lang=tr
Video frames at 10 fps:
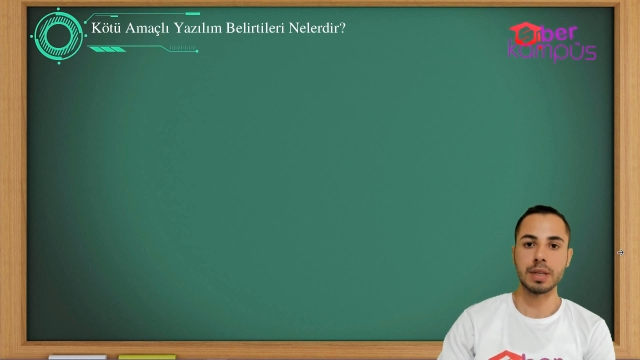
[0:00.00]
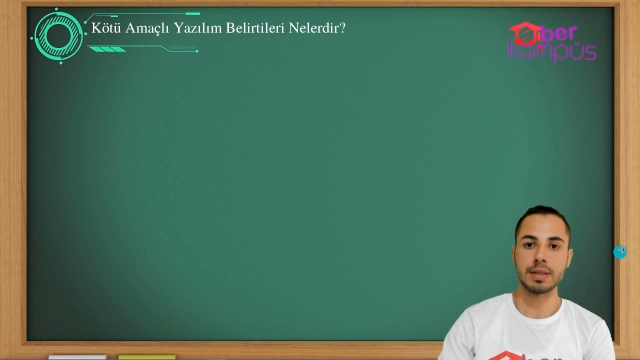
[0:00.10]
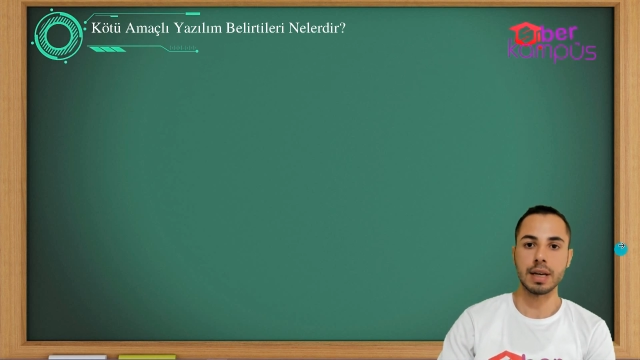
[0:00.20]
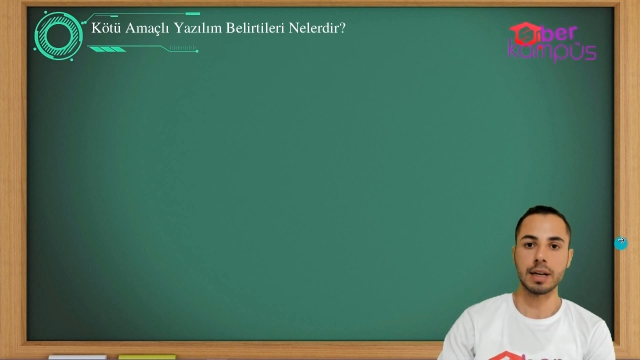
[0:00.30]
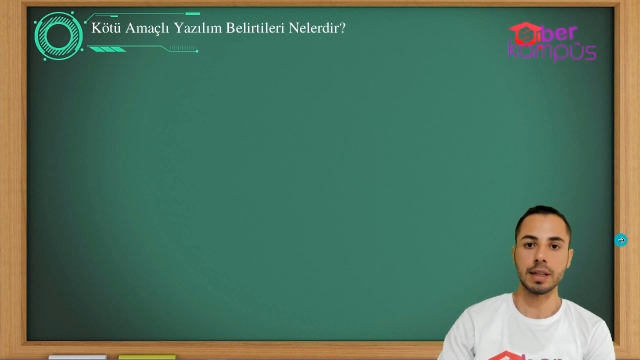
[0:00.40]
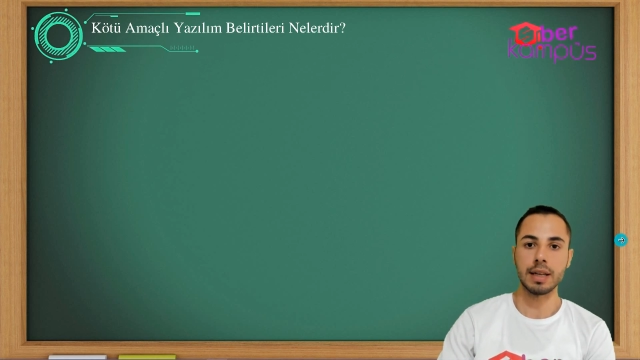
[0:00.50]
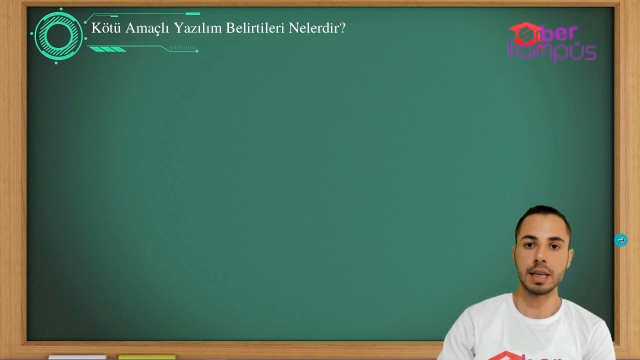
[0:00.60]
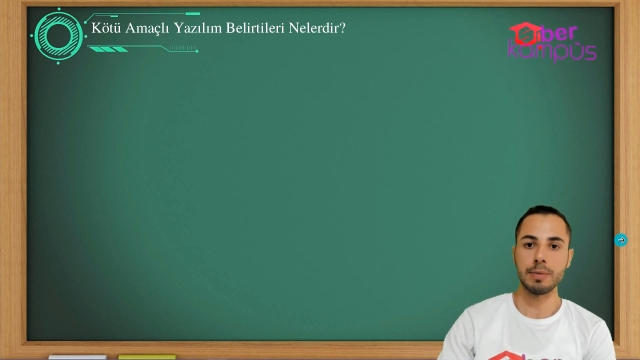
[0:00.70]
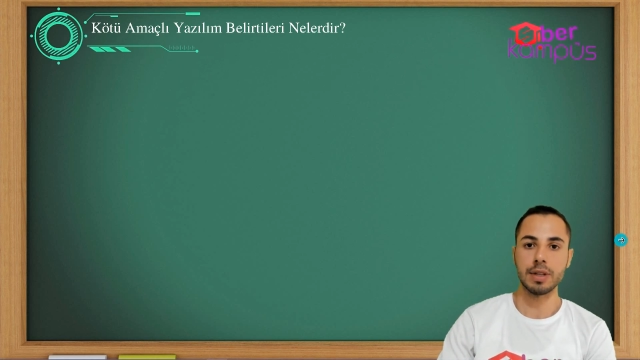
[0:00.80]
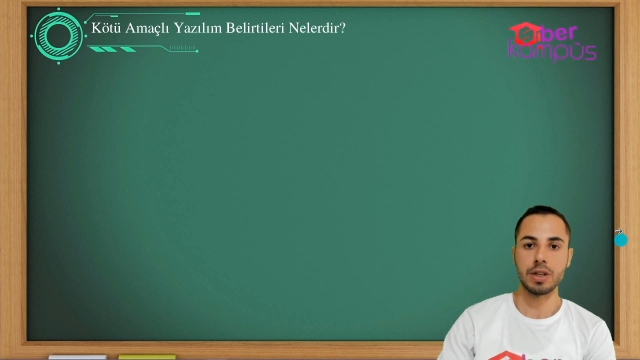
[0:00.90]
bilgisayarda ne
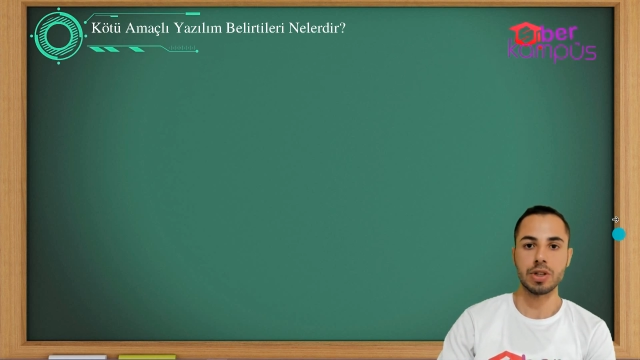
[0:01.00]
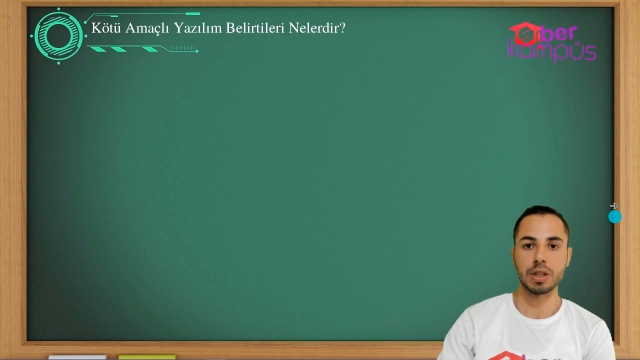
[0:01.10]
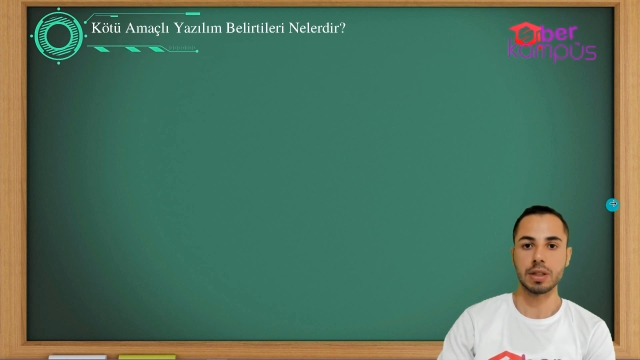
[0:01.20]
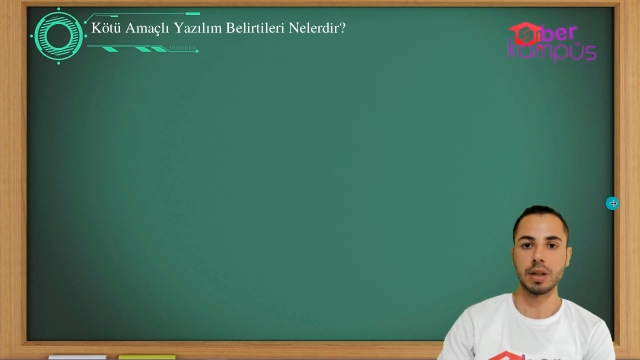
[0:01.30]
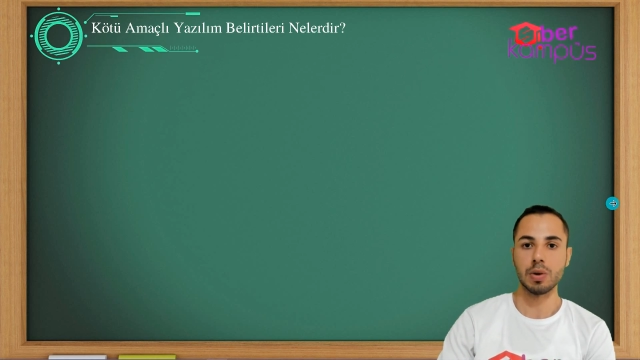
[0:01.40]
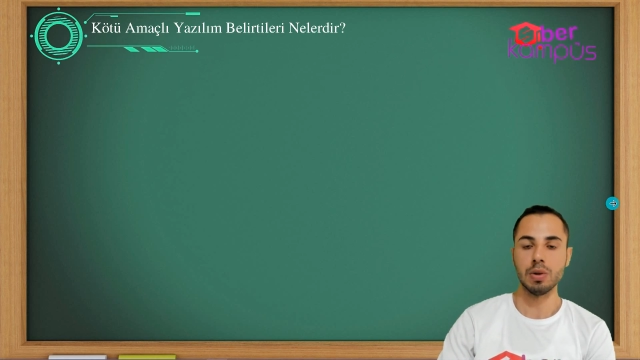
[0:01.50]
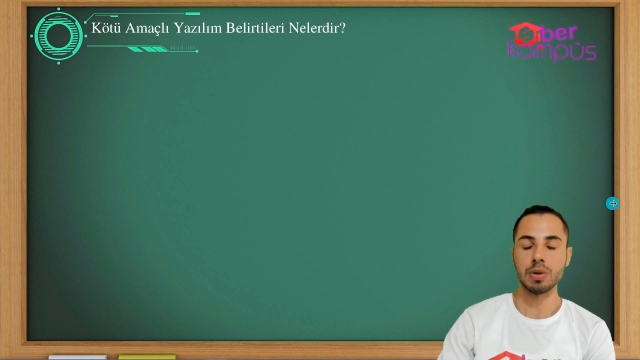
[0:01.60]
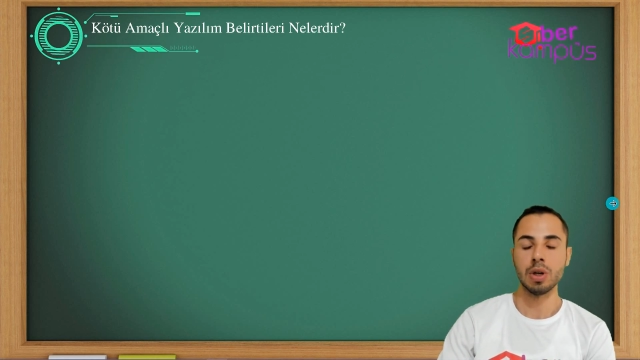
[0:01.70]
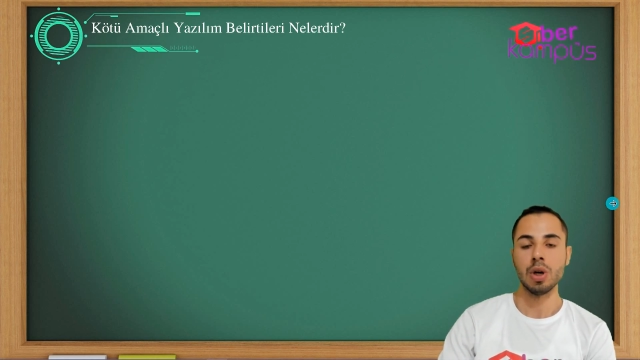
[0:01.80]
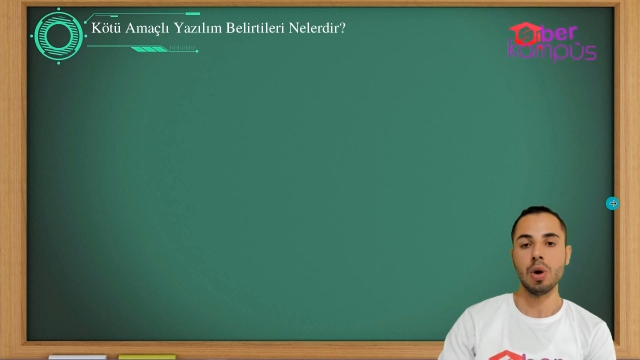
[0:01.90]
gibi değişiklikler olur